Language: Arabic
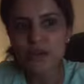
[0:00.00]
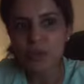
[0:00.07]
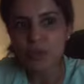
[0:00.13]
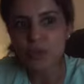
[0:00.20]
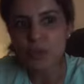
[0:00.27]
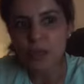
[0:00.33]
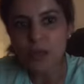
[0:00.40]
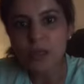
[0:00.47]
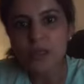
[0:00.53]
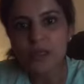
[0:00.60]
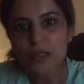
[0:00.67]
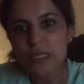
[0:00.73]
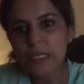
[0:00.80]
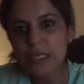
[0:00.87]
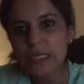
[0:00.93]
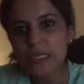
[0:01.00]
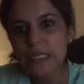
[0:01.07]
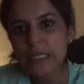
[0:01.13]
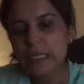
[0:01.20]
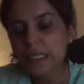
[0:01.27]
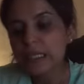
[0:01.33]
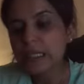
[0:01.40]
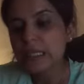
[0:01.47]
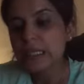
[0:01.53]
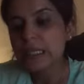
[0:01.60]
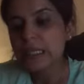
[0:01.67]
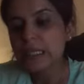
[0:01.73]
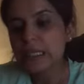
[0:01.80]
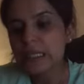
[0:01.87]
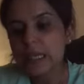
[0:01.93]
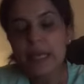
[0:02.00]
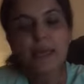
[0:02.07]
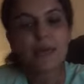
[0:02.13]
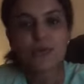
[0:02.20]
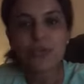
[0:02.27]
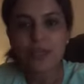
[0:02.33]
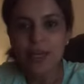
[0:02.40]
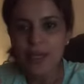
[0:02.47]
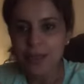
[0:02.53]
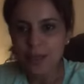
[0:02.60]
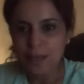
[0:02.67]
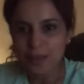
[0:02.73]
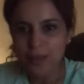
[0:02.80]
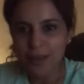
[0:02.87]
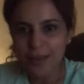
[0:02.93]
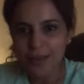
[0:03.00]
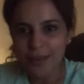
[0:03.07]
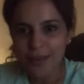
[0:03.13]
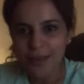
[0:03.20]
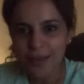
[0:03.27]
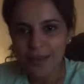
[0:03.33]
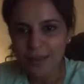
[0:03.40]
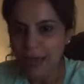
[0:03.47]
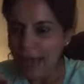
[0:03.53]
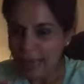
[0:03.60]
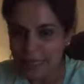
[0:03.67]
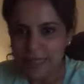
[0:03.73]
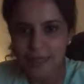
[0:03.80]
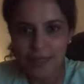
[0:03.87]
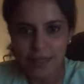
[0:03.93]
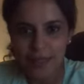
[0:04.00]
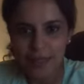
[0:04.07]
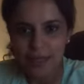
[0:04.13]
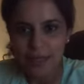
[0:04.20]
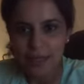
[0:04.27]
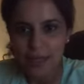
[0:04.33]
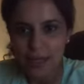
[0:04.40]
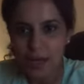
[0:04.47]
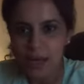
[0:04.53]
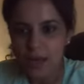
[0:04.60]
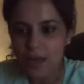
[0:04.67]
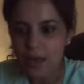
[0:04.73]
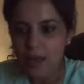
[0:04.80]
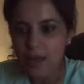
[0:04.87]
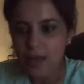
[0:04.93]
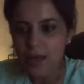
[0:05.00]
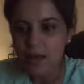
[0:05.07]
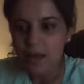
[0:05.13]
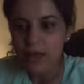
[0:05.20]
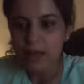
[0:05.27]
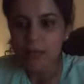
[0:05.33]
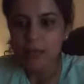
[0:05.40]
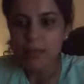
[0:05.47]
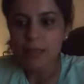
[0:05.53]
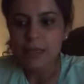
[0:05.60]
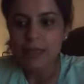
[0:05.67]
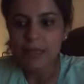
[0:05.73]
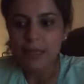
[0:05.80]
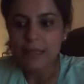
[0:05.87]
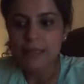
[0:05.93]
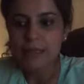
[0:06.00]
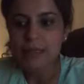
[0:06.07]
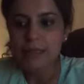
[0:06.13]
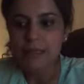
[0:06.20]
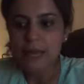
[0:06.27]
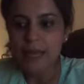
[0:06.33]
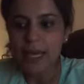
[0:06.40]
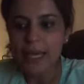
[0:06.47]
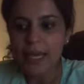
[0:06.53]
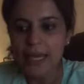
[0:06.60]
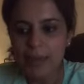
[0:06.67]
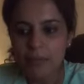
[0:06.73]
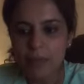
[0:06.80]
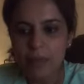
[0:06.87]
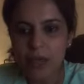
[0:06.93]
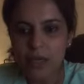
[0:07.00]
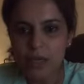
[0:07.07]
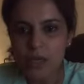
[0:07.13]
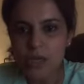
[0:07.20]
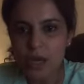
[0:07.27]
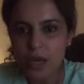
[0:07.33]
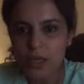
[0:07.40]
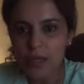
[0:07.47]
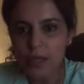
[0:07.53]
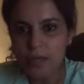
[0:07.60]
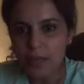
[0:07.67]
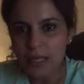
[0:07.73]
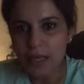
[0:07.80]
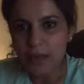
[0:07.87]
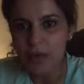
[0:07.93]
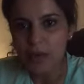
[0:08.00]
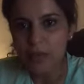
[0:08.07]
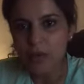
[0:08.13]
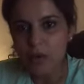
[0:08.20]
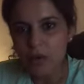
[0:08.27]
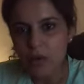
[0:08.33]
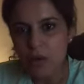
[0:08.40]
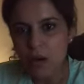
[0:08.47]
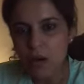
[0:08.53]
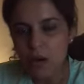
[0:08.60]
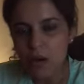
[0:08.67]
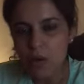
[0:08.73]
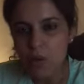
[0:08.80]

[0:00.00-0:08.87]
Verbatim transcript: متناقضة آه، لا يستهان بها حقيقي آه، كمية آلام أنا شعرت بيها وأنا بقراها